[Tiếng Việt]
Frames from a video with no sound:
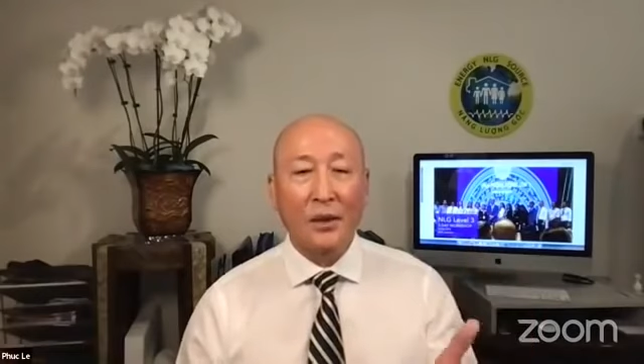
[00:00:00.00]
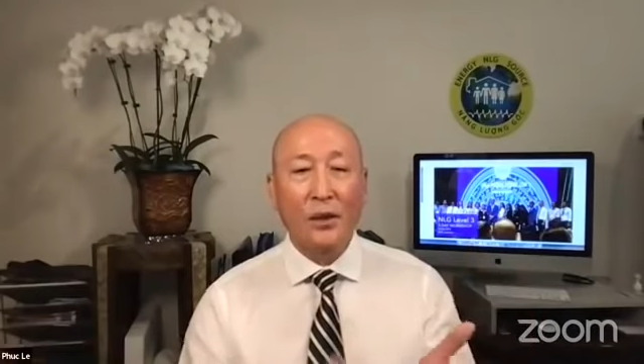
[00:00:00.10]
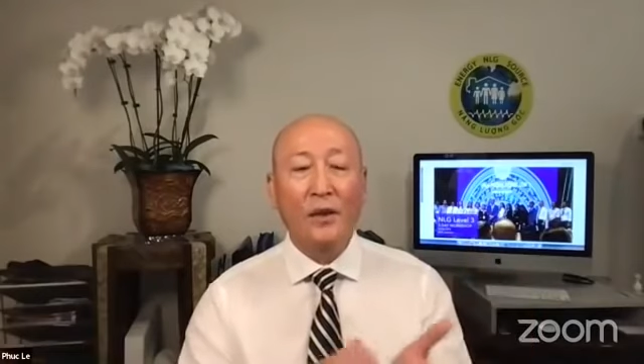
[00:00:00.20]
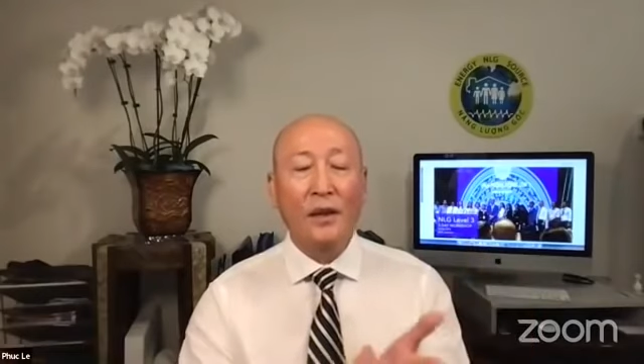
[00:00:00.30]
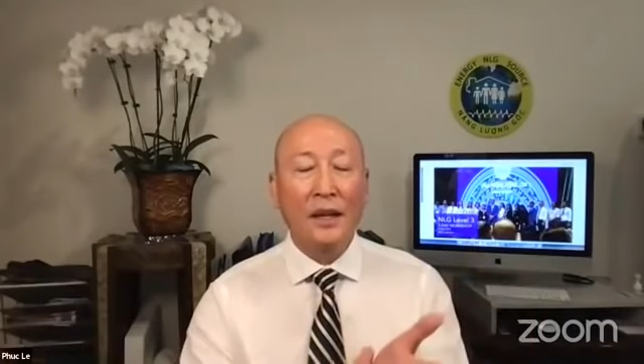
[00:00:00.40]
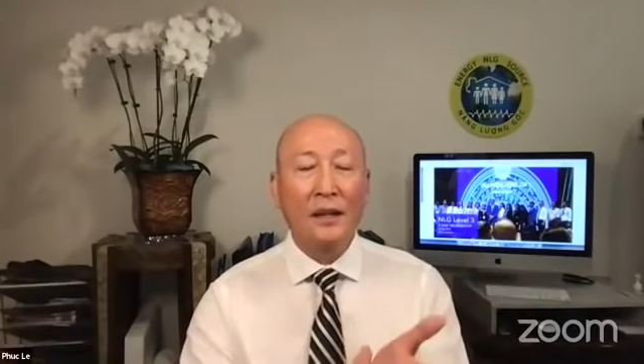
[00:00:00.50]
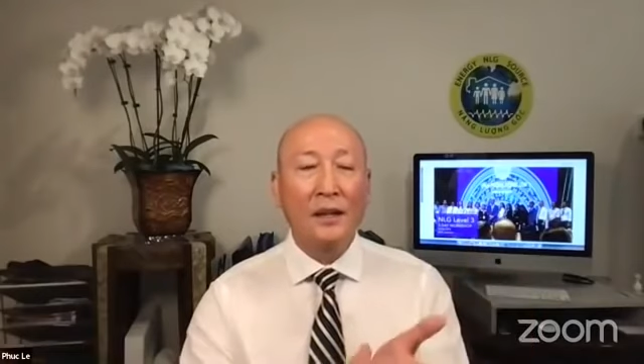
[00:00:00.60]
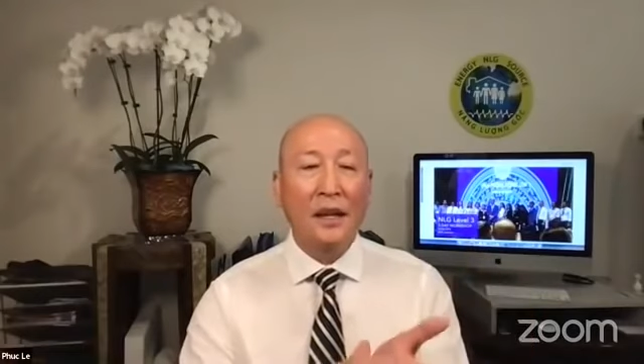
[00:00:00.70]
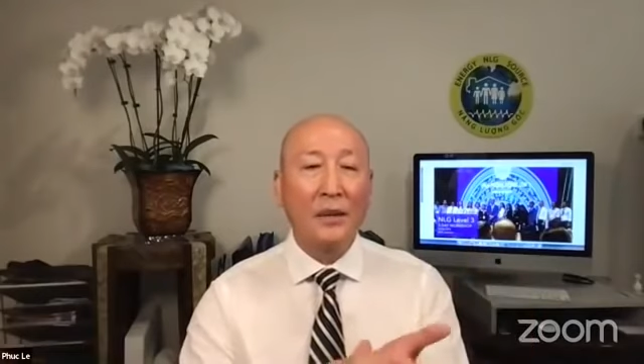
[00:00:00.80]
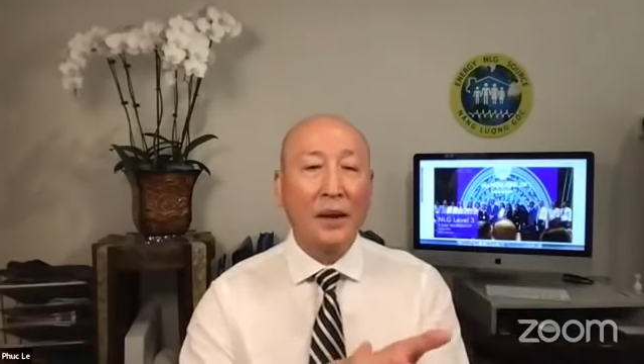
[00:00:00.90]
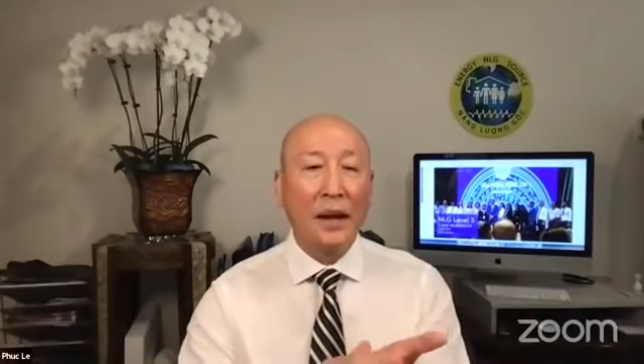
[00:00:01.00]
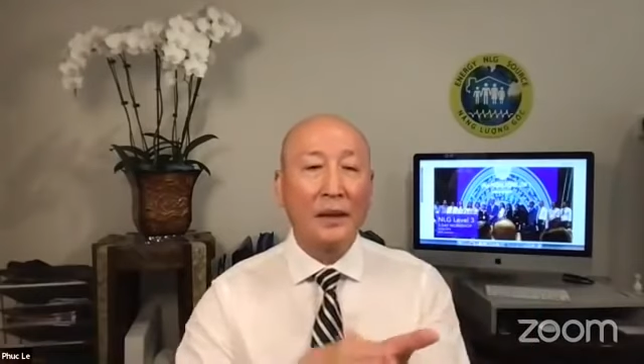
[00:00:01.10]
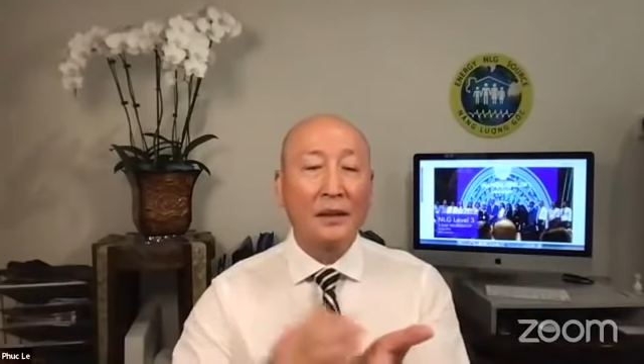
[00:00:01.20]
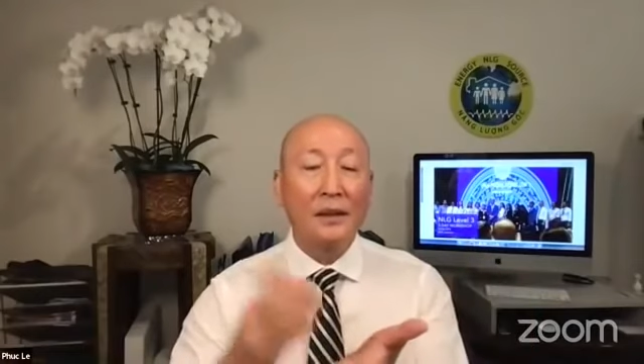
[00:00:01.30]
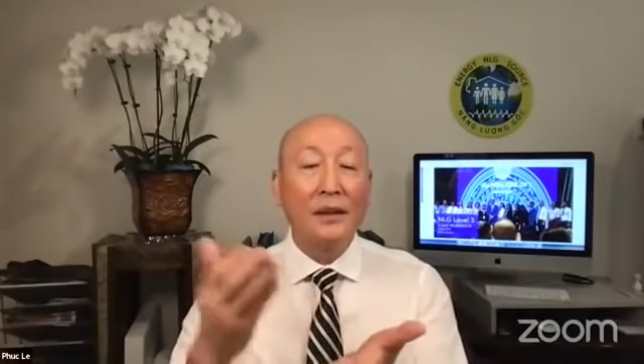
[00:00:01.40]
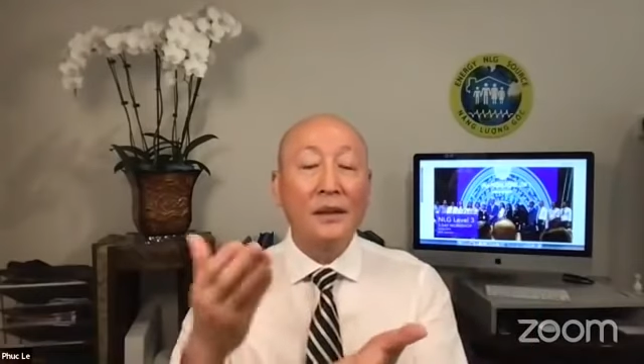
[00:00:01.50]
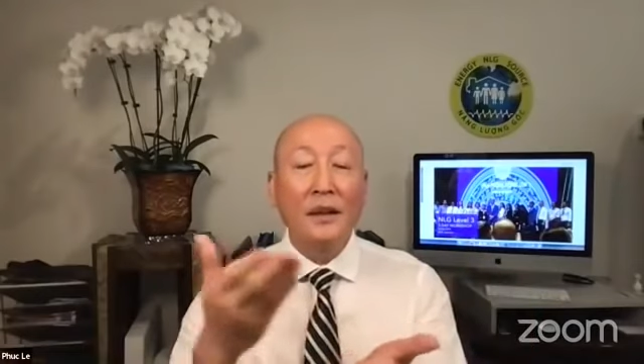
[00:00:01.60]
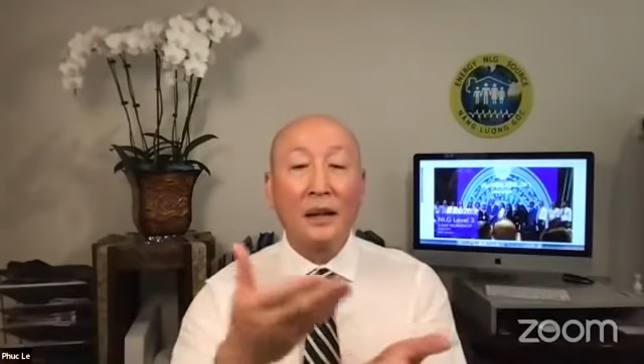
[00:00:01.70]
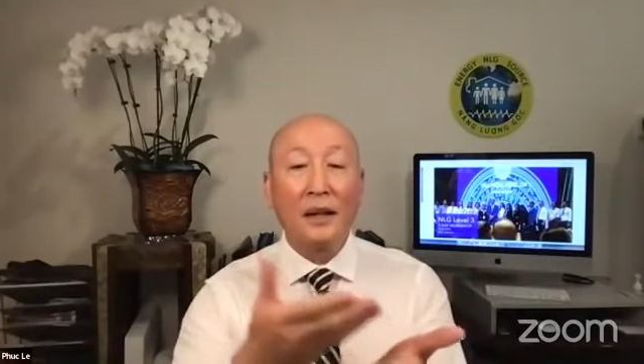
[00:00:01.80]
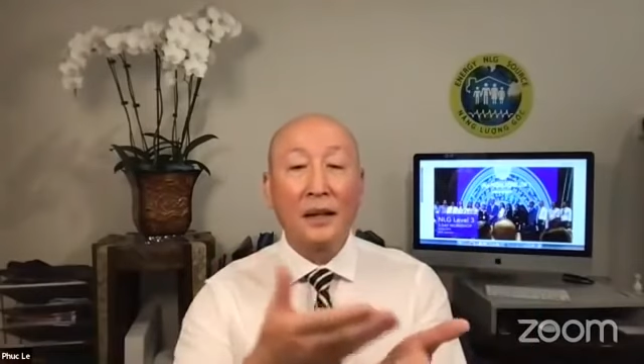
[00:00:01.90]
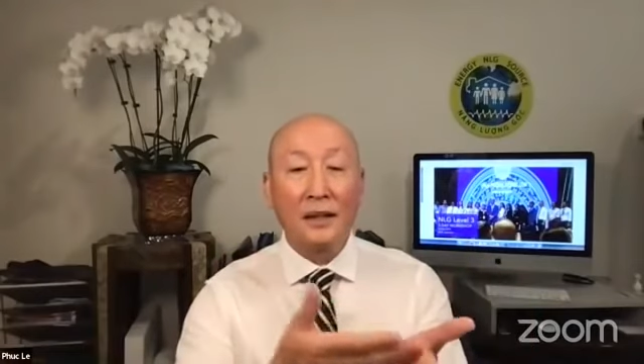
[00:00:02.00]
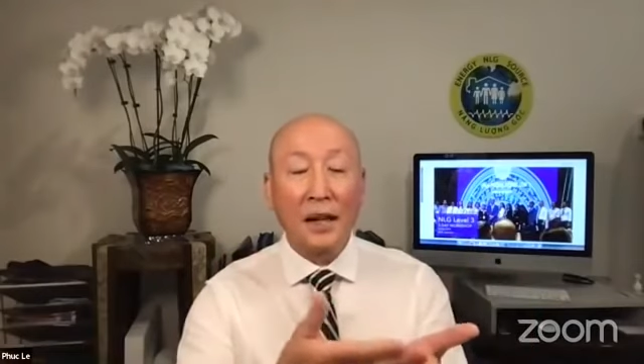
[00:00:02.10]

Chú và những anh chị em khác hướng dẫn cho anh